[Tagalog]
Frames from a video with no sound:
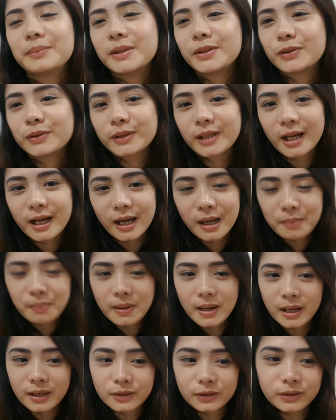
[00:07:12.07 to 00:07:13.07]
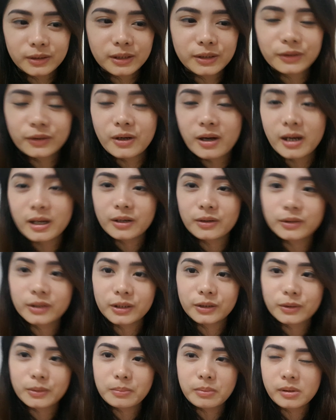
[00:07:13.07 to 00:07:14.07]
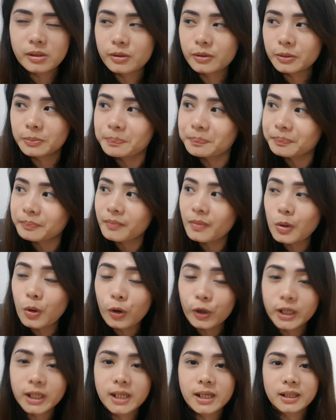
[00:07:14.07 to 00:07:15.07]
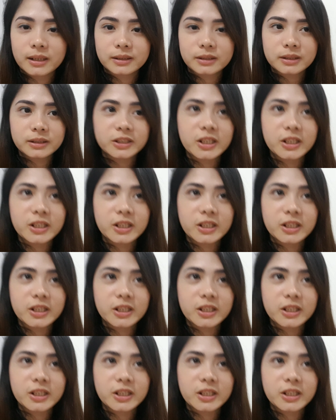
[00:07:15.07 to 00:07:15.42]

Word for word: medyo nakakapagod din yung araw na to. Pero, Okay lang.